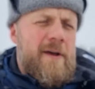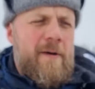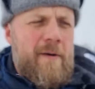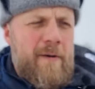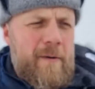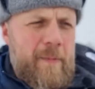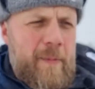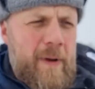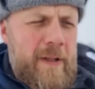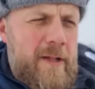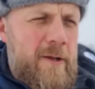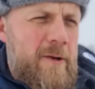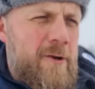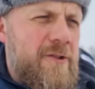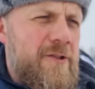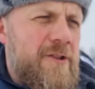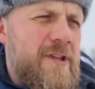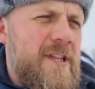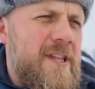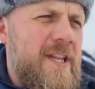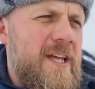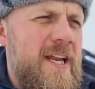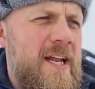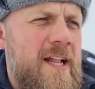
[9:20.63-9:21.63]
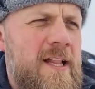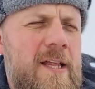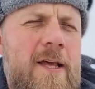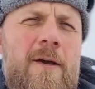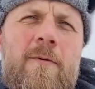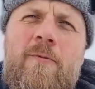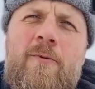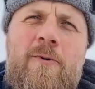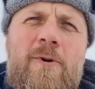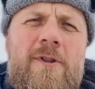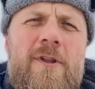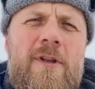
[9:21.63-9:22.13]
Подледная нырялка
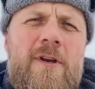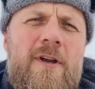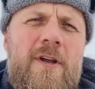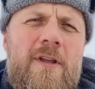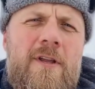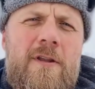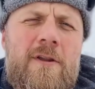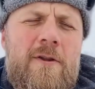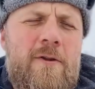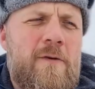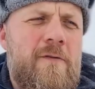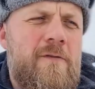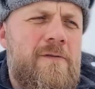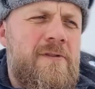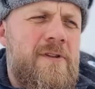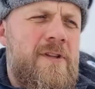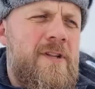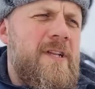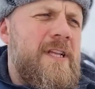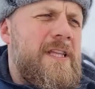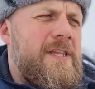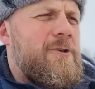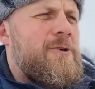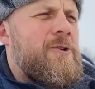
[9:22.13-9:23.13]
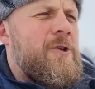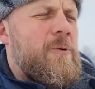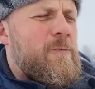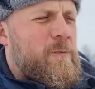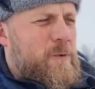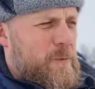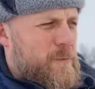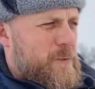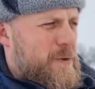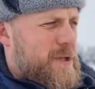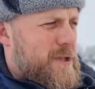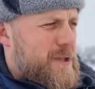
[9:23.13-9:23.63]
будет организована следующим
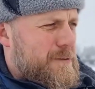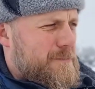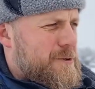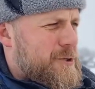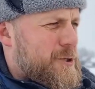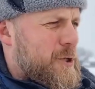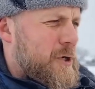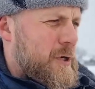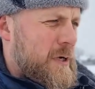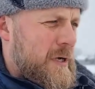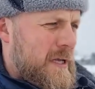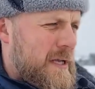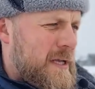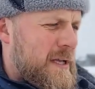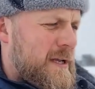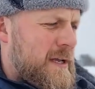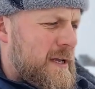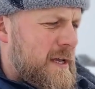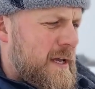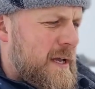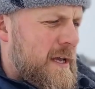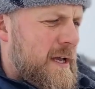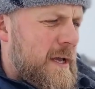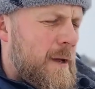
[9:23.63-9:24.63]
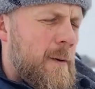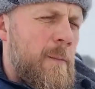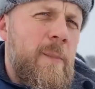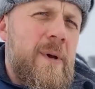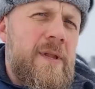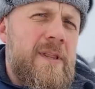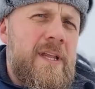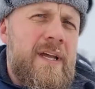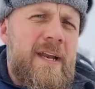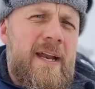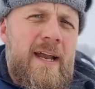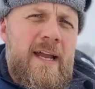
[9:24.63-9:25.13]
образом, что мы
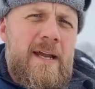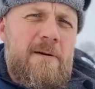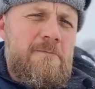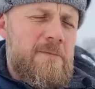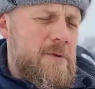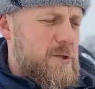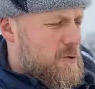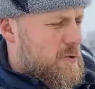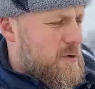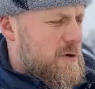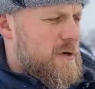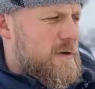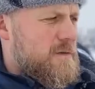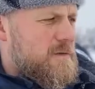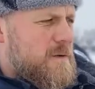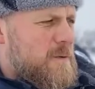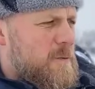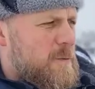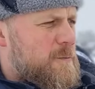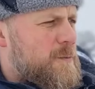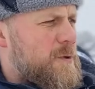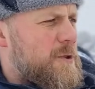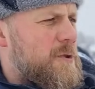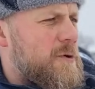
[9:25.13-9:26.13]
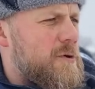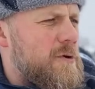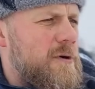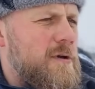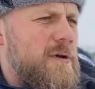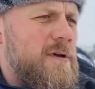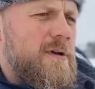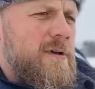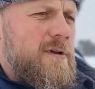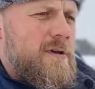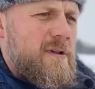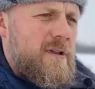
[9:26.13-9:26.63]
ныряем не только в глубину,
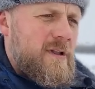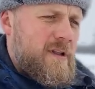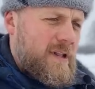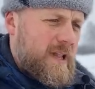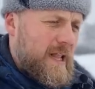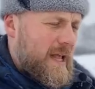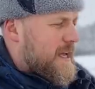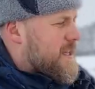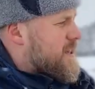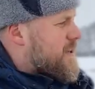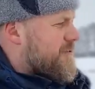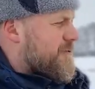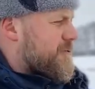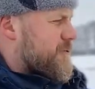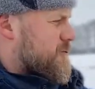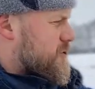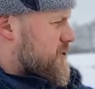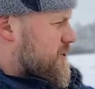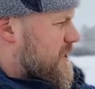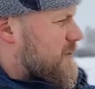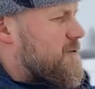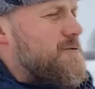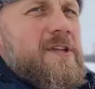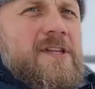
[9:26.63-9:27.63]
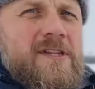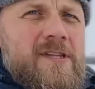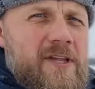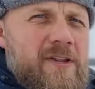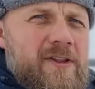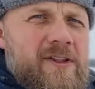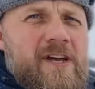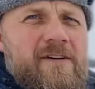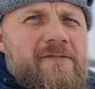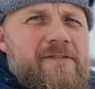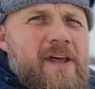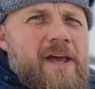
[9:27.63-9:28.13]
для этого нужна вот эта
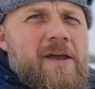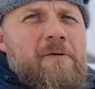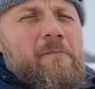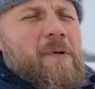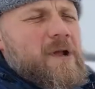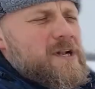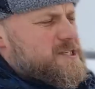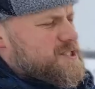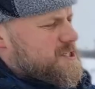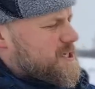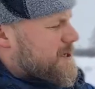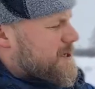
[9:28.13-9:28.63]
основная большая